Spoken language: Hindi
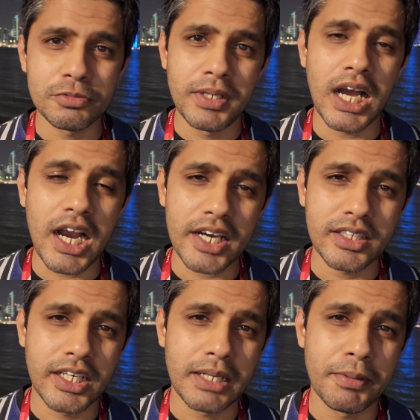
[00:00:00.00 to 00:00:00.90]
मिलाकर
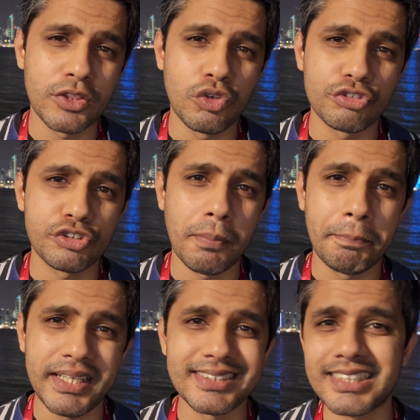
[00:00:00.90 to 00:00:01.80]
तकरीबन
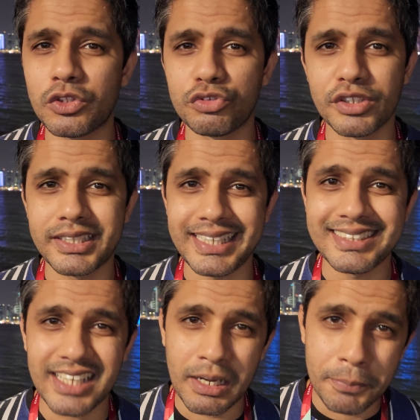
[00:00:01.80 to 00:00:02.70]
220 से
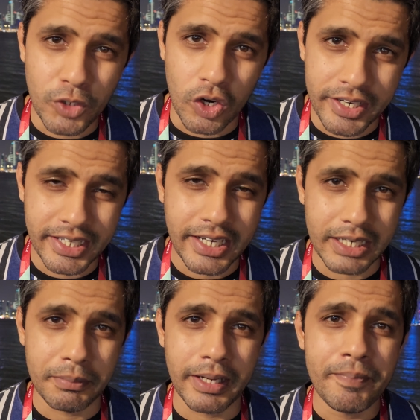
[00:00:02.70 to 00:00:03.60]
230 अरब डॉलर के
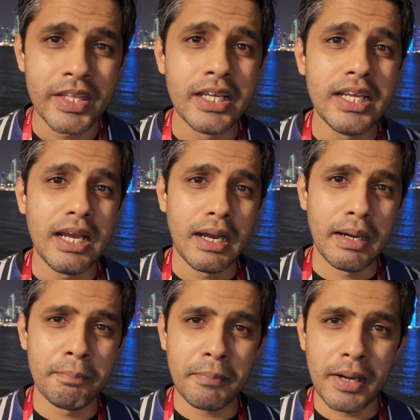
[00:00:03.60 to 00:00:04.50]
करीब है
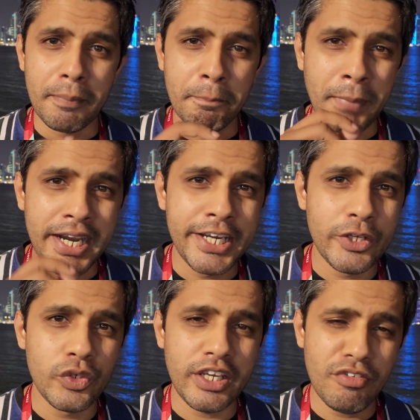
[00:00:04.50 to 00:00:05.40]
अब माइंड
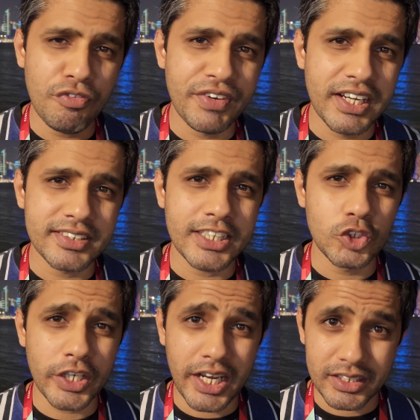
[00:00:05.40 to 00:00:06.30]
यू ये वो फिगर्स हैं
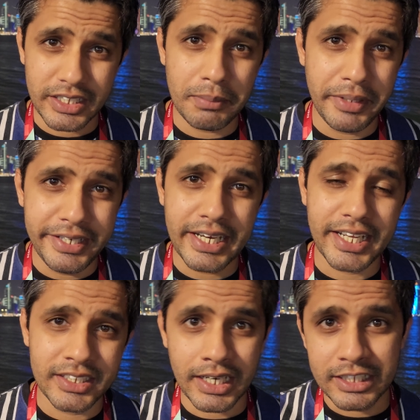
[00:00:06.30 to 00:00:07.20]
जो कि कतरी मीडिया के
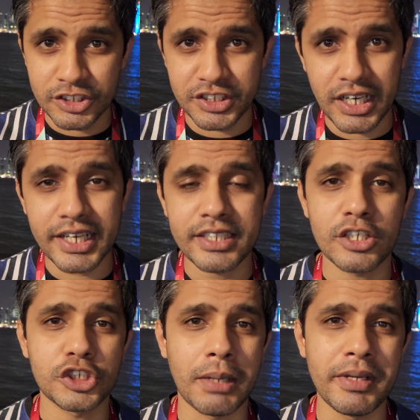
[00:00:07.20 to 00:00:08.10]
अंदर अलजीरा के अंदर
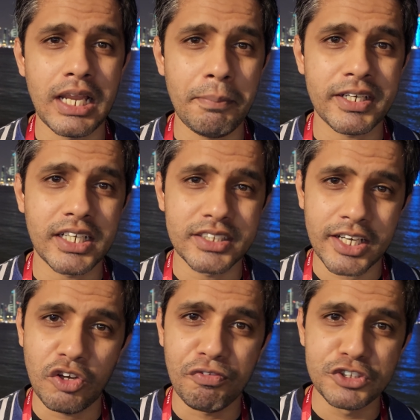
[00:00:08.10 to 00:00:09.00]
शामिल है बट कतर
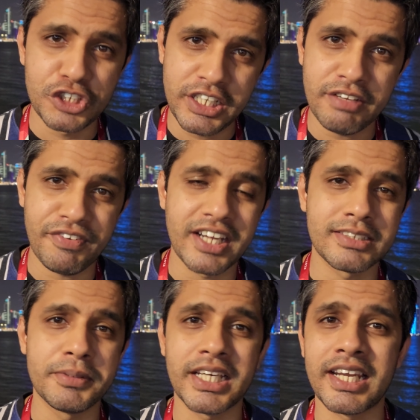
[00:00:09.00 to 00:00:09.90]
ने ऑफिशियली ये फिगर्स
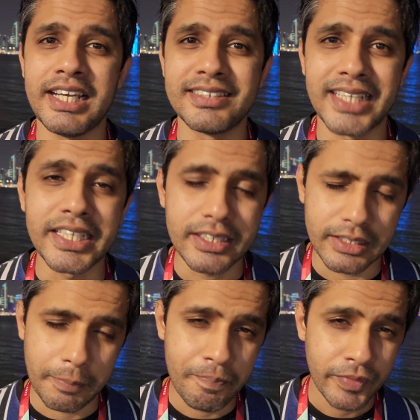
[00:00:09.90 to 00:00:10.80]
अभी तक रिलीज नहीं की
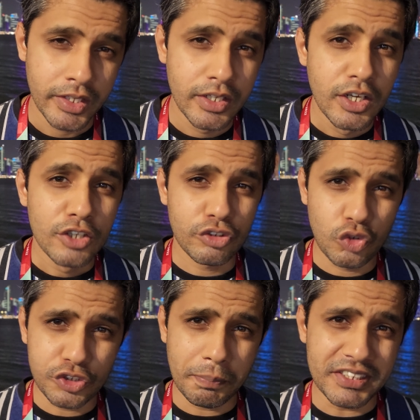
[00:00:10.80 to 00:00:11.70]
हैं तो
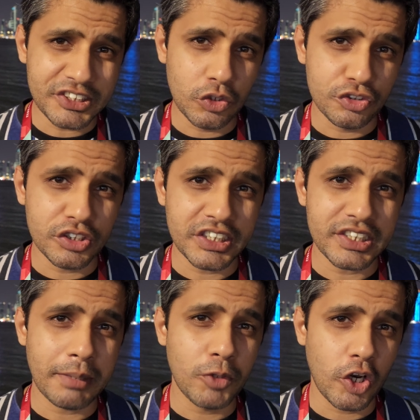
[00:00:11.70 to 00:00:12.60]
दो से दो
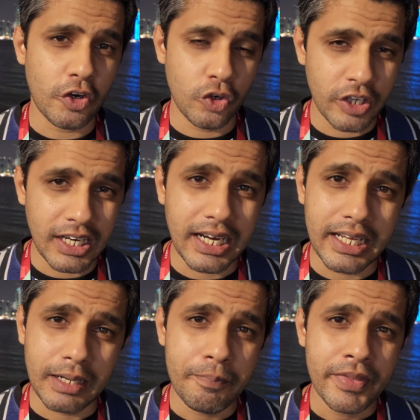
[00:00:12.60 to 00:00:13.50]
अरब डॉलर उन्होंने
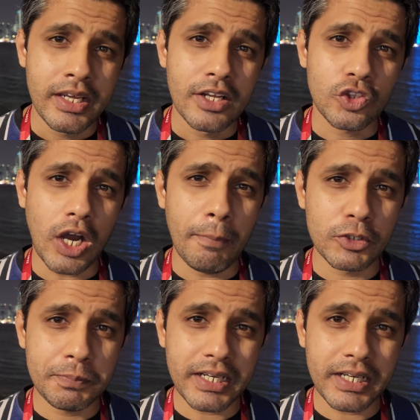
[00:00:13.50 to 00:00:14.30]
लगाया तो अब उस पर